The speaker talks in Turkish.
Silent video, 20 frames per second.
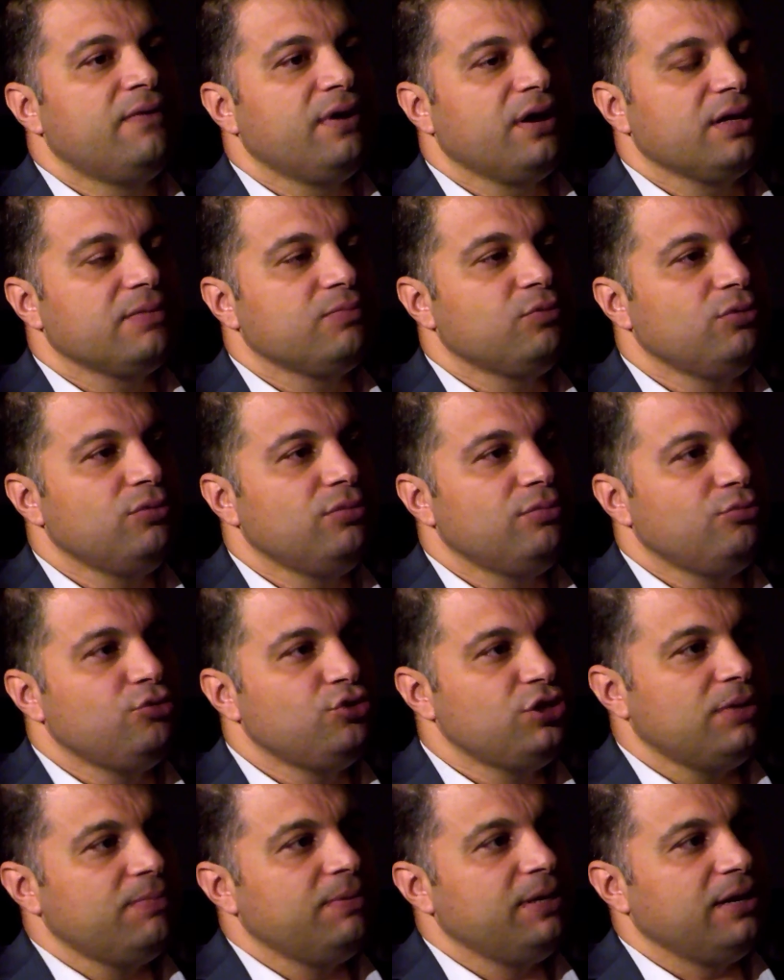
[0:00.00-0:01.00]
Fakat bu
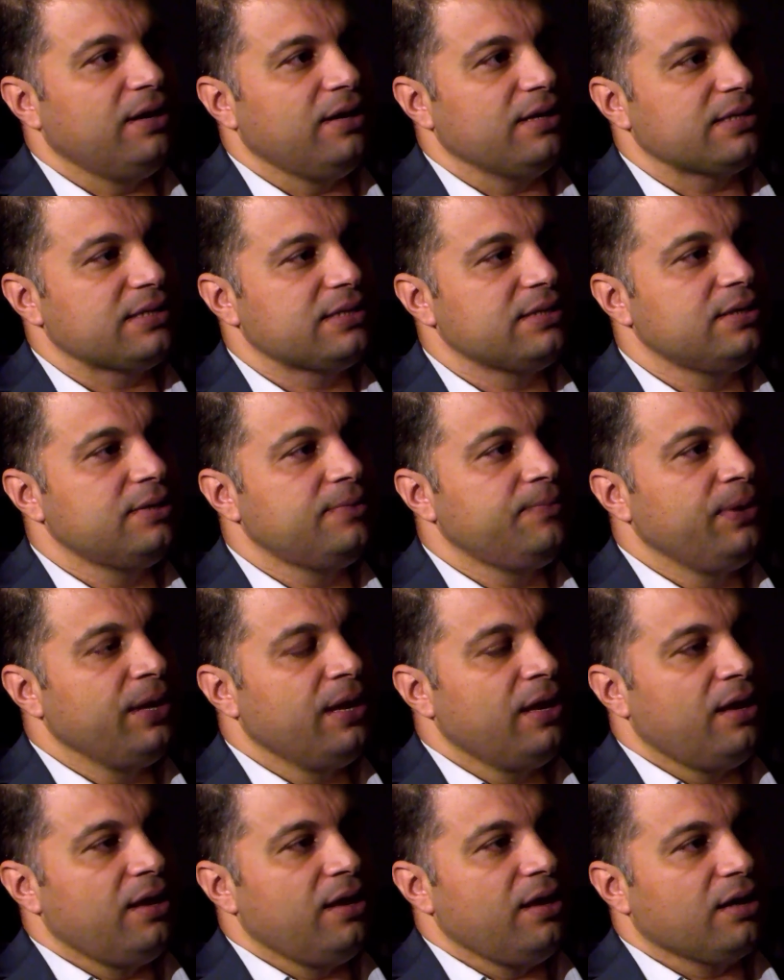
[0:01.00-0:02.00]
müze binası
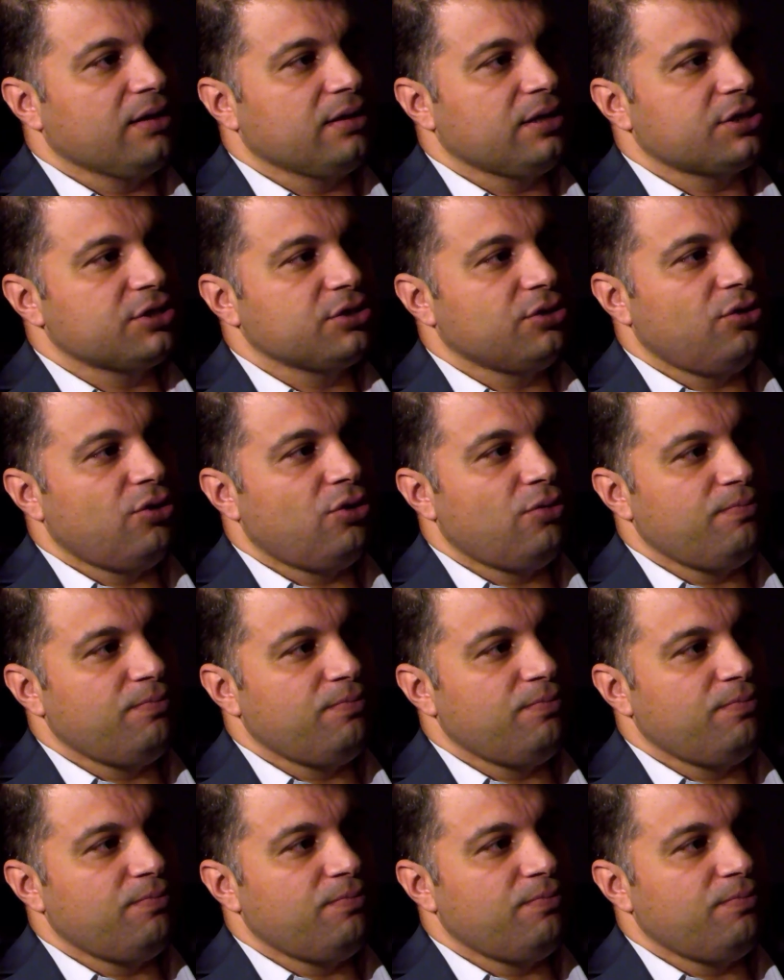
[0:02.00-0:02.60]
yaklaşık